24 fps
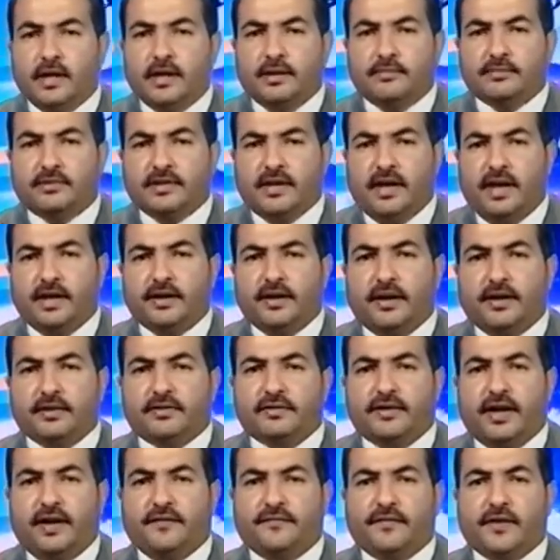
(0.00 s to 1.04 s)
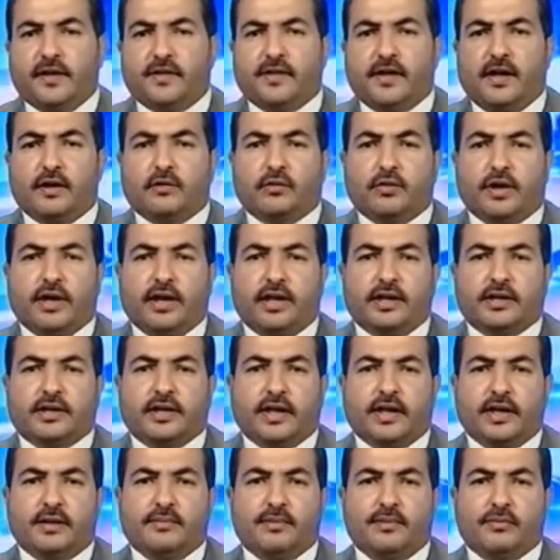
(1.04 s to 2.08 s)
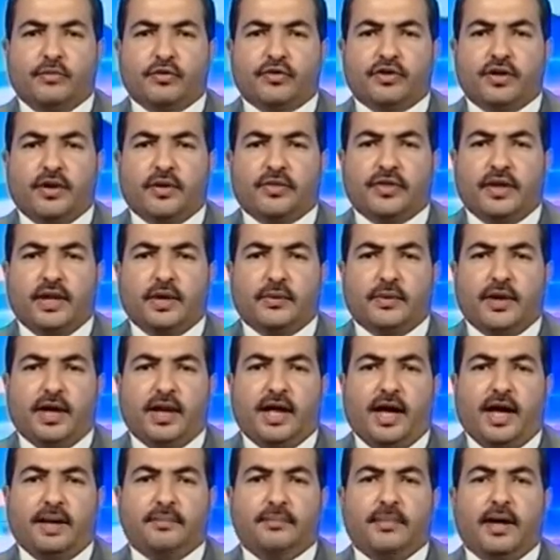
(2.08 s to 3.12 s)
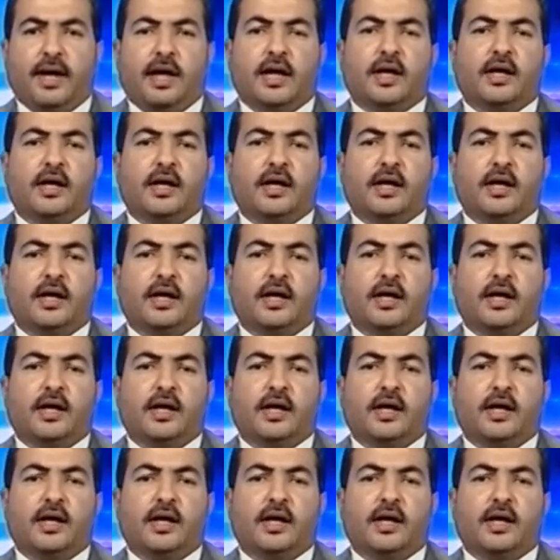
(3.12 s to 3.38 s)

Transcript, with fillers: امتحانات تحفيظ القرآن الكريم لمستوى الثانوية العامة